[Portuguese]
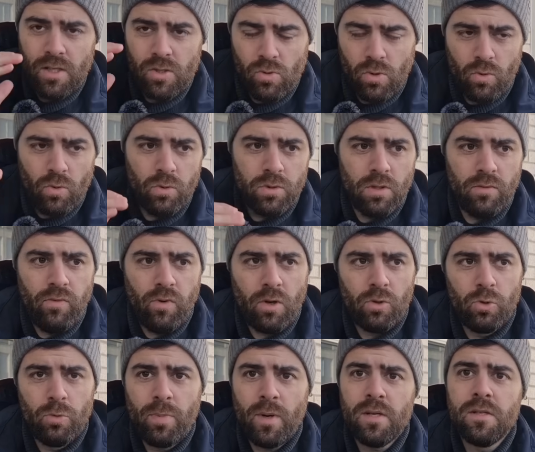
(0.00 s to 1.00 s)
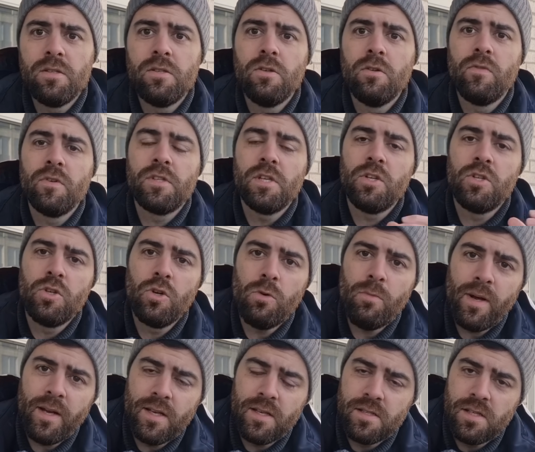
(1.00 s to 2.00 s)
sua conta fora do Brasil, você tira
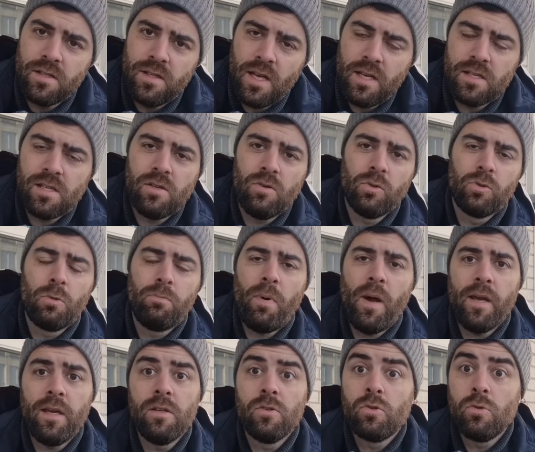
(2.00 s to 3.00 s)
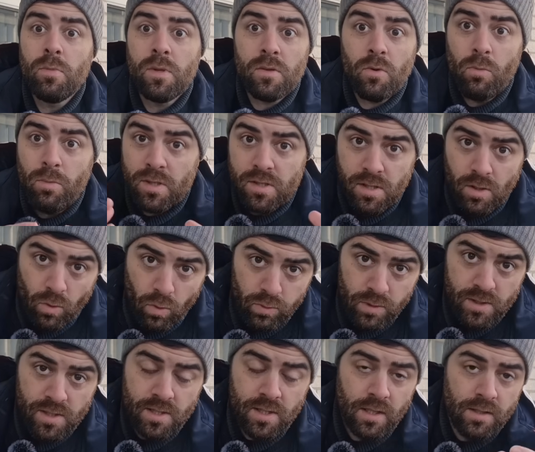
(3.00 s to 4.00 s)
uma residência em outro país, uma, uma
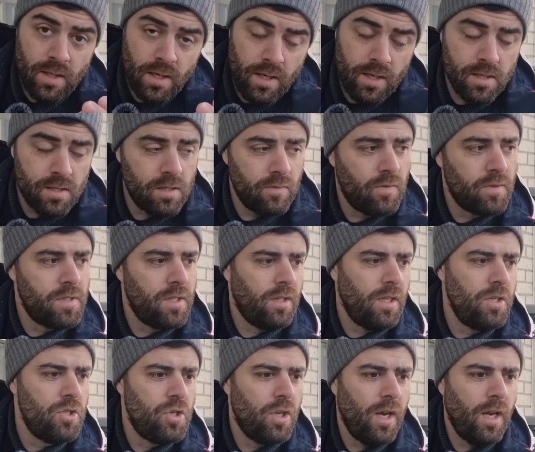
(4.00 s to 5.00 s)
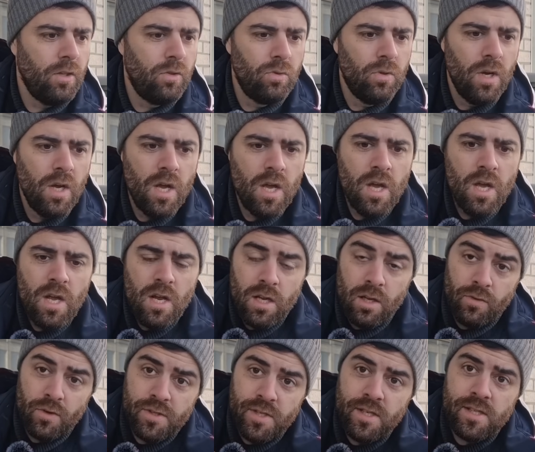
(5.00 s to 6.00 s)
segunda cidadania se você tem direito,
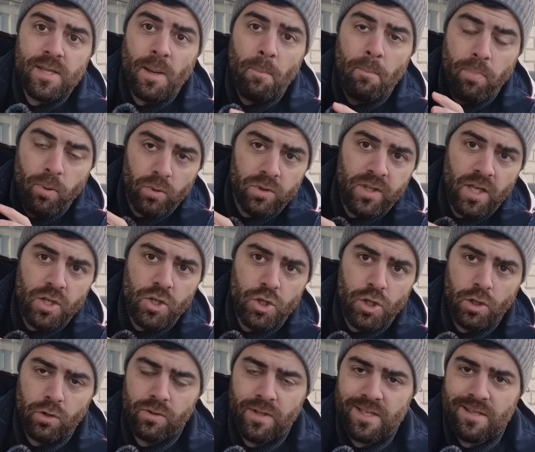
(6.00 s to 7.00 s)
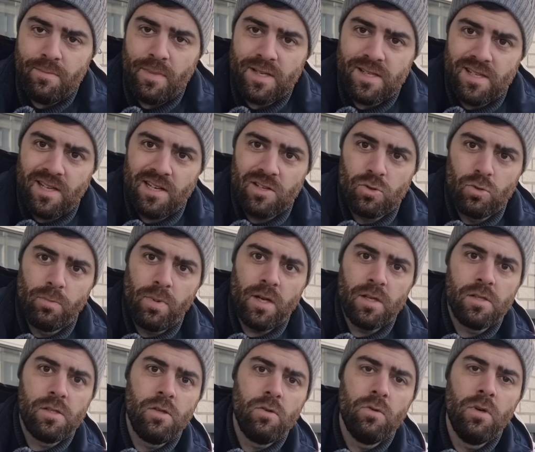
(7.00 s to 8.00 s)
e você está protegido das mazelas do
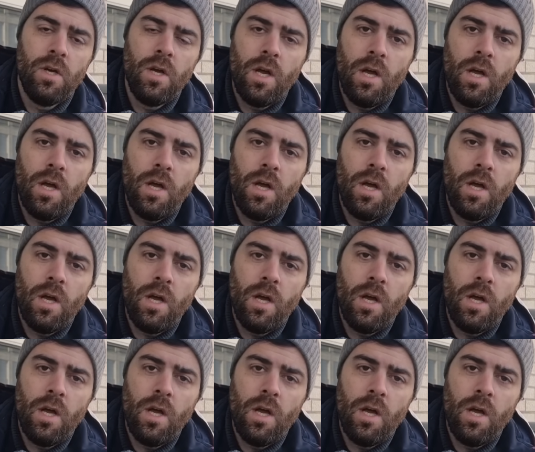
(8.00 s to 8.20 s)
Brasil,